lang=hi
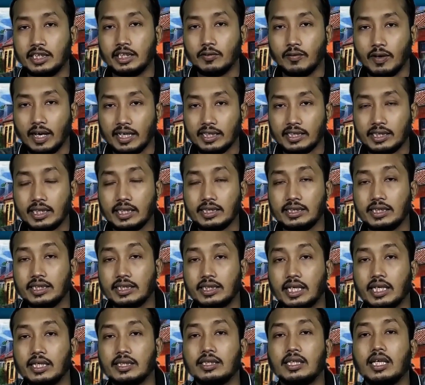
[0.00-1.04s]
ऐसी डिवाइस है
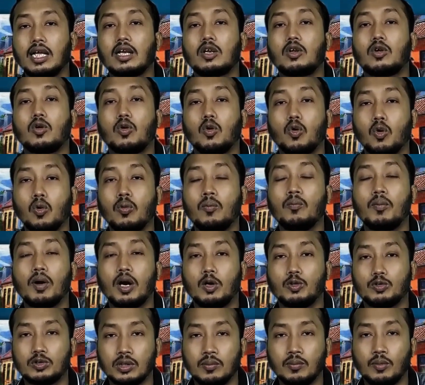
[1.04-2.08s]
जिसके अंदर
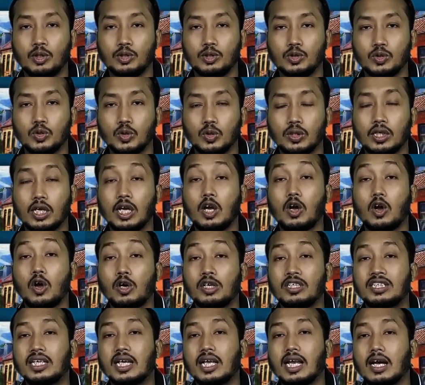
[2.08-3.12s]
क्रोम ब्राउजर मौजूद होता है
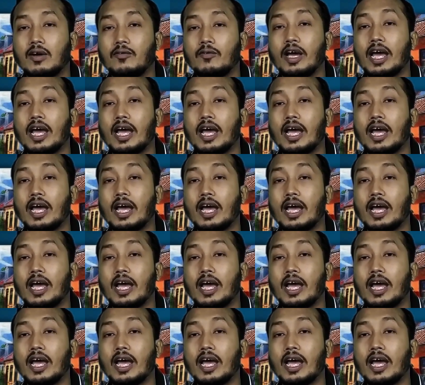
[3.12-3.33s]
और इसके